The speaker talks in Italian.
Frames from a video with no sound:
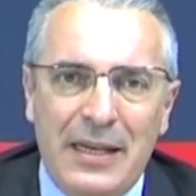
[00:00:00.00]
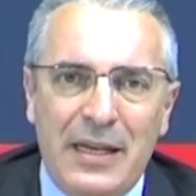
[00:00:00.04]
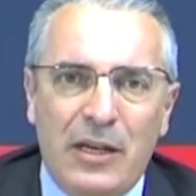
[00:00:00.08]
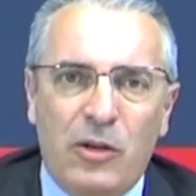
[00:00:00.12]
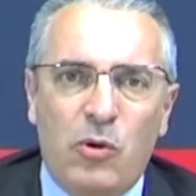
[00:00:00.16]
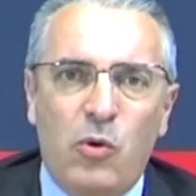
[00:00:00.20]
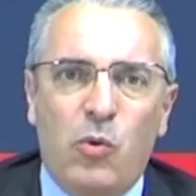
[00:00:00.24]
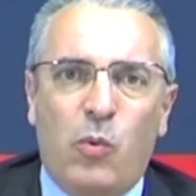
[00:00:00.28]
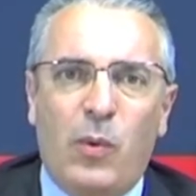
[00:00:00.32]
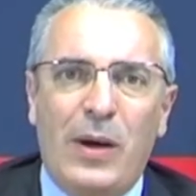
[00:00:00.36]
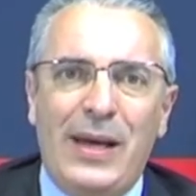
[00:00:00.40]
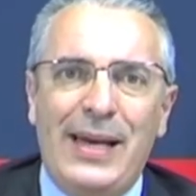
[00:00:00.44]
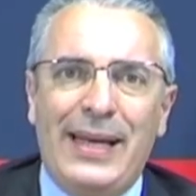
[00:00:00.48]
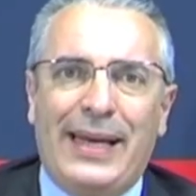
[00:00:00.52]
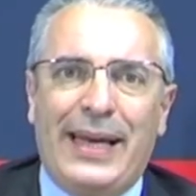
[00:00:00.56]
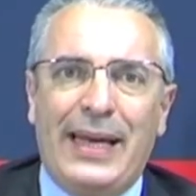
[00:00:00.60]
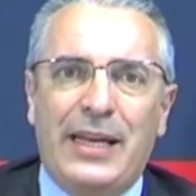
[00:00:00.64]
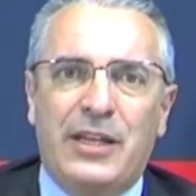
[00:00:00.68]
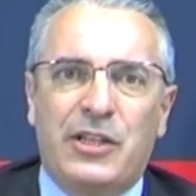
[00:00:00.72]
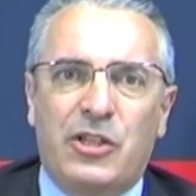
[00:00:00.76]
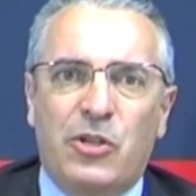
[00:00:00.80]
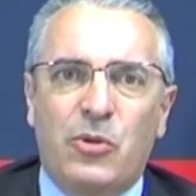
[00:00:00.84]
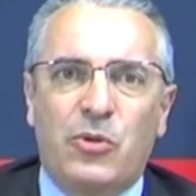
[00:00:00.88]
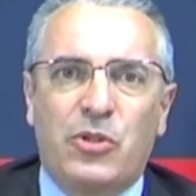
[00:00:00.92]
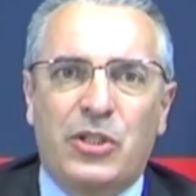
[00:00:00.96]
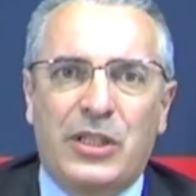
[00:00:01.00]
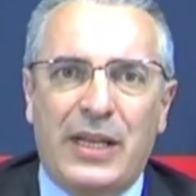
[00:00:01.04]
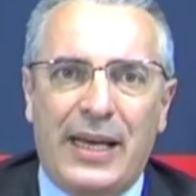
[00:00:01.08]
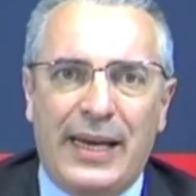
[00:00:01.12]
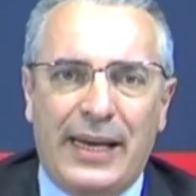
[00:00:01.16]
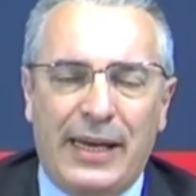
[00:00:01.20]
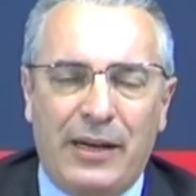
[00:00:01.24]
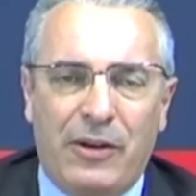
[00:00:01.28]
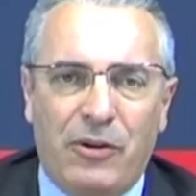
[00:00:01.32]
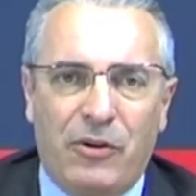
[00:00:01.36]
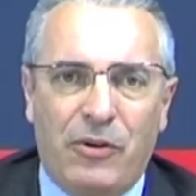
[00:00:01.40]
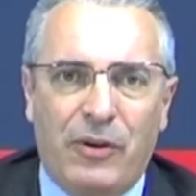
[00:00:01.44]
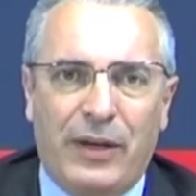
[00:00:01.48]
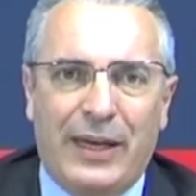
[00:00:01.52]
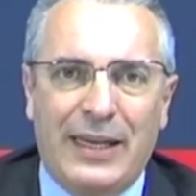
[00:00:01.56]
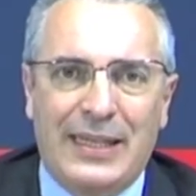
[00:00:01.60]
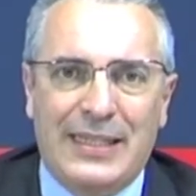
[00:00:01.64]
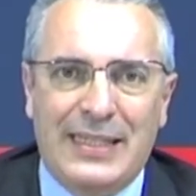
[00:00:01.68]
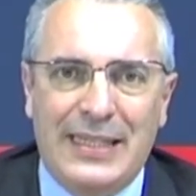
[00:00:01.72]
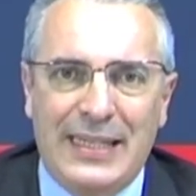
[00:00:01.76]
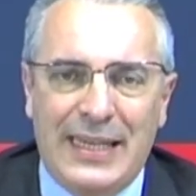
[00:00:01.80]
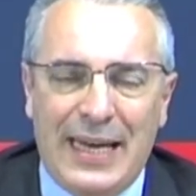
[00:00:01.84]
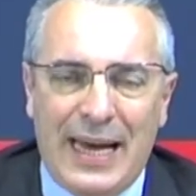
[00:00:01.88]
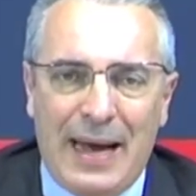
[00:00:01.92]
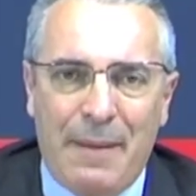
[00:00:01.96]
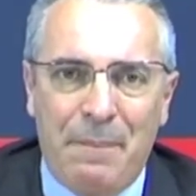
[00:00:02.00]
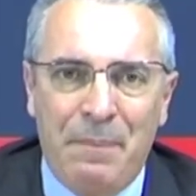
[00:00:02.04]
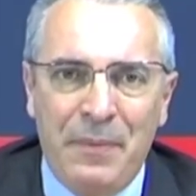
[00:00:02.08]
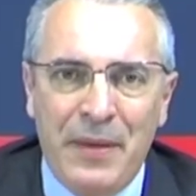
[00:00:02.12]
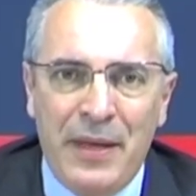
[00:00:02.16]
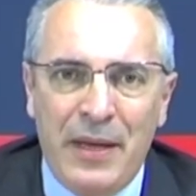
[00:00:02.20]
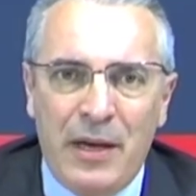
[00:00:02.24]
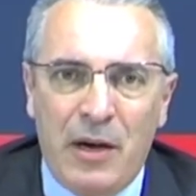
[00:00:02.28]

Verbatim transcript: Con quelli che sostengono che sia